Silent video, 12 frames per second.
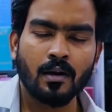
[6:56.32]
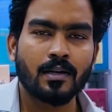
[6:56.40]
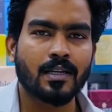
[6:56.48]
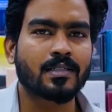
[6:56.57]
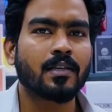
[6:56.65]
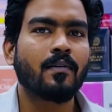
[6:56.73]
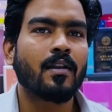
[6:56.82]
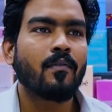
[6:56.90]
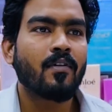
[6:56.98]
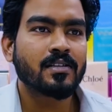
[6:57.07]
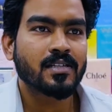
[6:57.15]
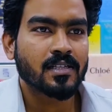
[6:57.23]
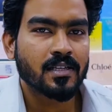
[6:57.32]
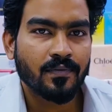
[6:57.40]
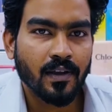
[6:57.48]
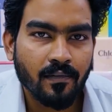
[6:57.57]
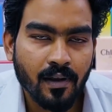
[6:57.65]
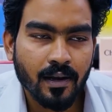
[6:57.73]
टेस्टर वाला 165
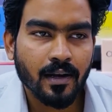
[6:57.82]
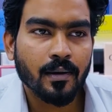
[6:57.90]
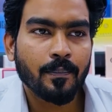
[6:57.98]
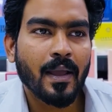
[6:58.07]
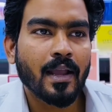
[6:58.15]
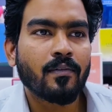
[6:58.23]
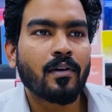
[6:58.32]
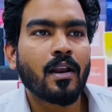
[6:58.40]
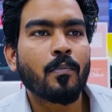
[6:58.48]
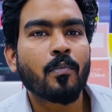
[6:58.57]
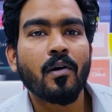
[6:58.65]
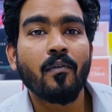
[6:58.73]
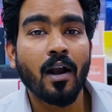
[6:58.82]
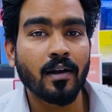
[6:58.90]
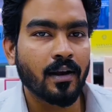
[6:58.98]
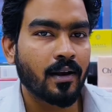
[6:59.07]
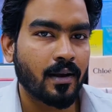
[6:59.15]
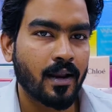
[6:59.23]
एंड पैक वाला आपका
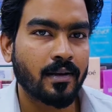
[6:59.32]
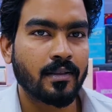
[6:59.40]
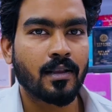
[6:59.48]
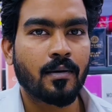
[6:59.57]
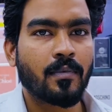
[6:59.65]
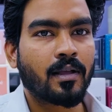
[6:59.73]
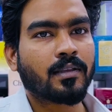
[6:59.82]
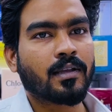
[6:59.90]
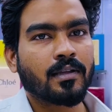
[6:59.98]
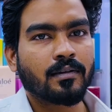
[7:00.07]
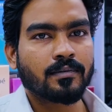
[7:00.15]
190 दरम आता है